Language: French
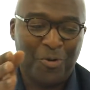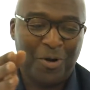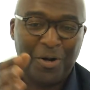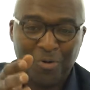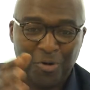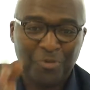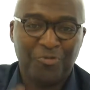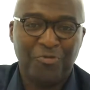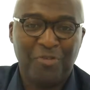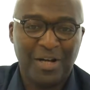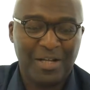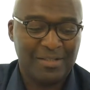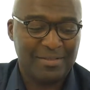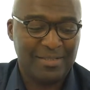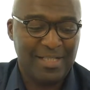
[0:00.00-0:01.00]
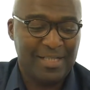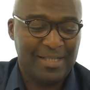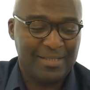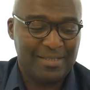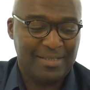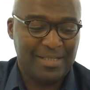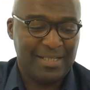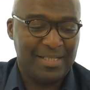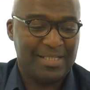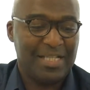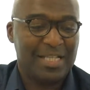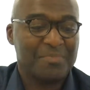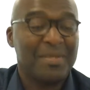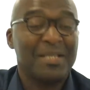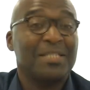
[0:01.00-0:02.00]
encore une fois, c'est des
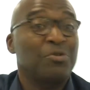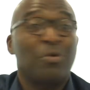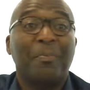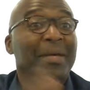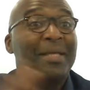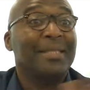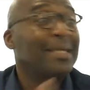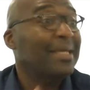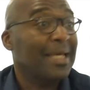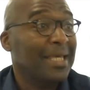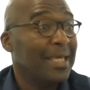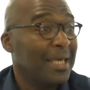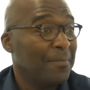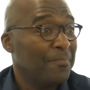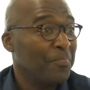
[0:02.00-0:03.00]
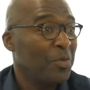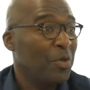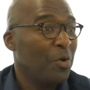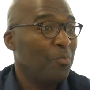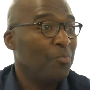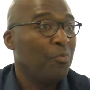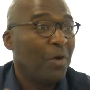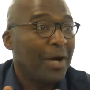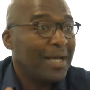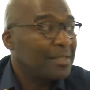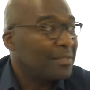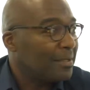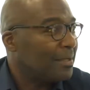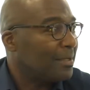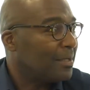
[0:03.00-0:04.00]
espaces qui n'ont pas été créés pour
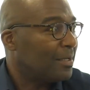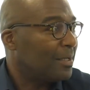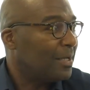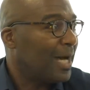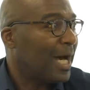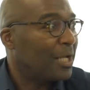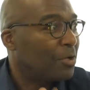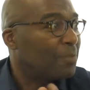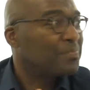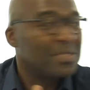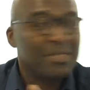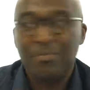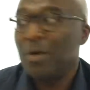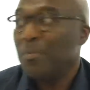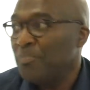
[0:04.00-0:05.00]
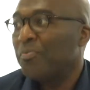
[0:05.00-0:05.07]
être euh, à l'optimum